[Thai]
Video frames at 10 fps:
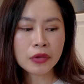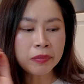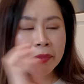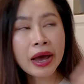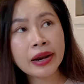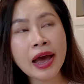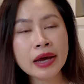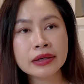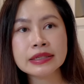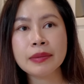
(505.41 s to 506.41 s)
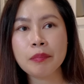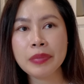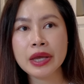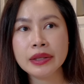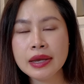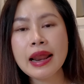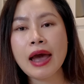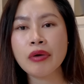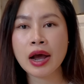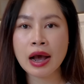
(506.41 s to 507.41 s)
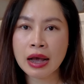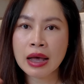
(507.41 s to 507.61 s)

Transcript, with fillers: ประมาณ5-10 ปีที่แล้วนะคะ